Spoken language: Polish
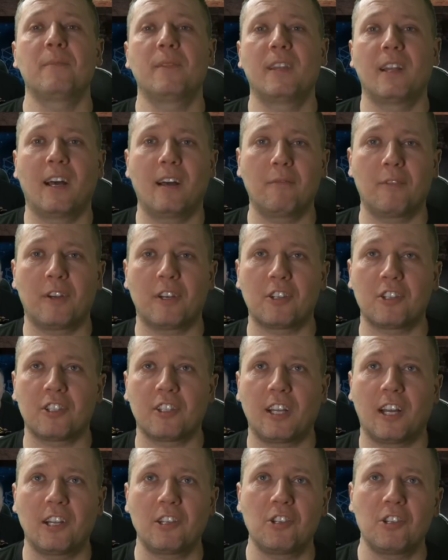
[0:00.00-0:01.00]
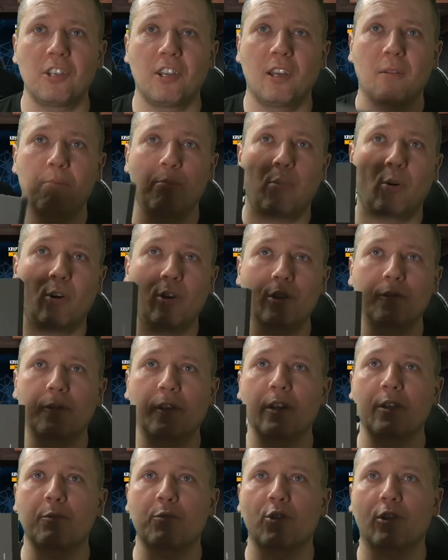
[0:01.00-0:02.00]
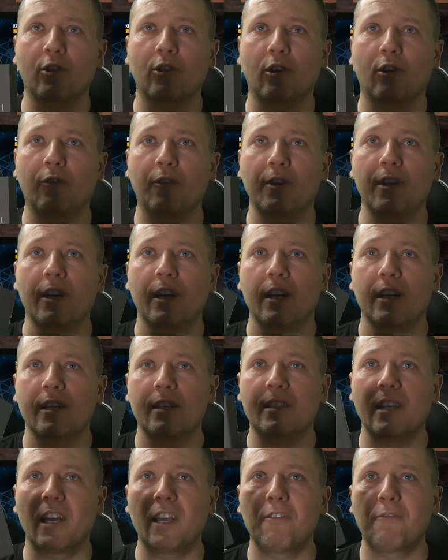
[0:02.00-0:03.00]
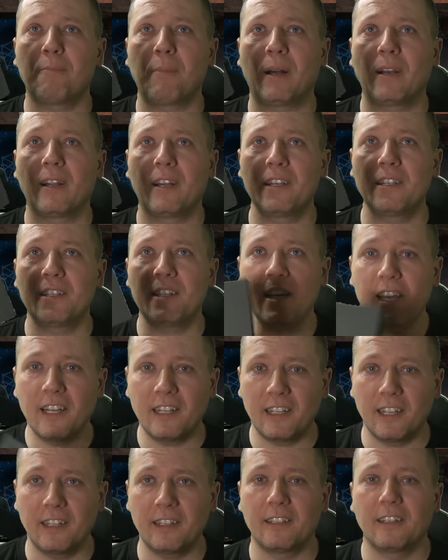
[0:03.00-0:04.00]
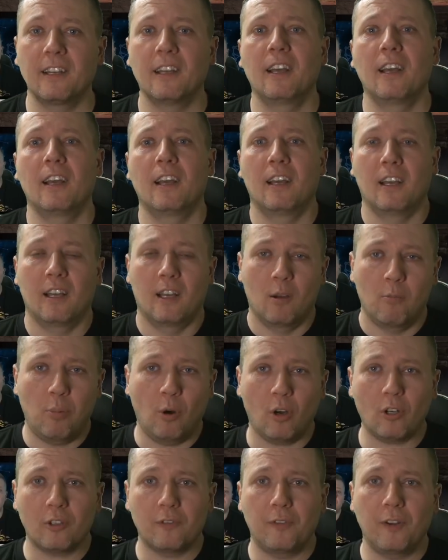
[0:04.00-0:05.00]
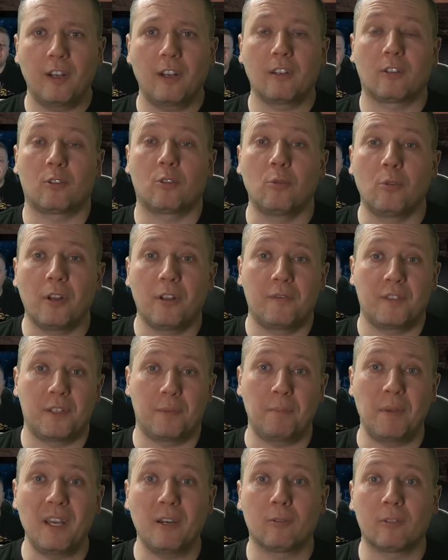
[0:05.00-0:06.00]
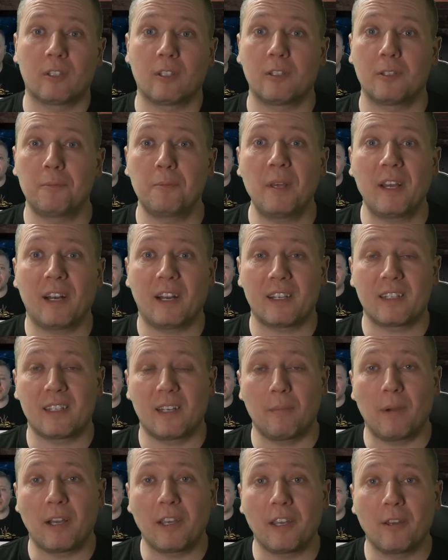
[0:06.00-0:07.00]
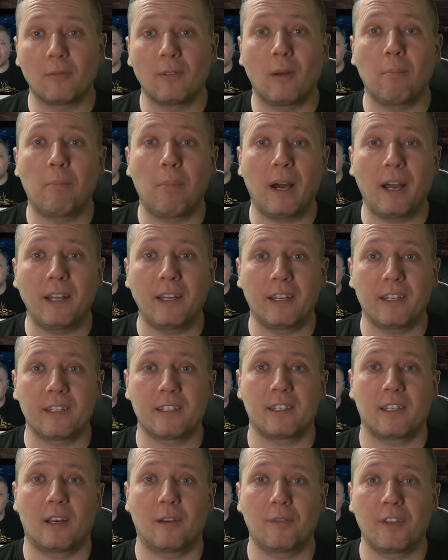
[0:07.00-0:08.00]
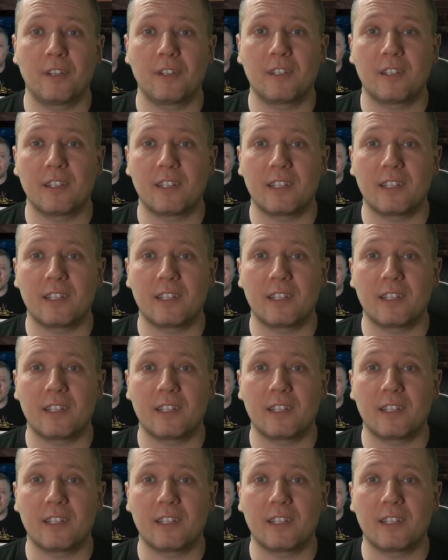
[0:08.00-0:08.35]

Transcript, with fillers: na warsztacie portfel sprzętowy SafePal S1. Portfel, który wspiera sama giełda Binance, a więc